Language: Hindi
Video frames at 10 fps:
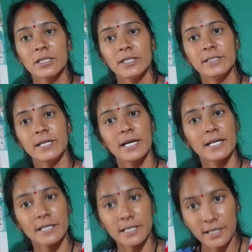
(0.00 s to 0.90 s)
कि
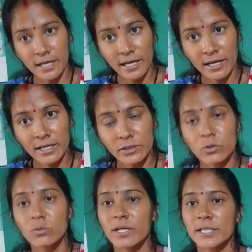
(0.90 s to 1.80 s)
ये लीगल है
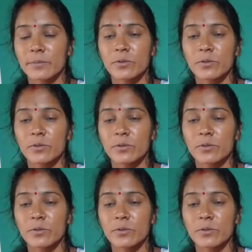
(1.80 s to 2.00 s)
जो तू ऐसा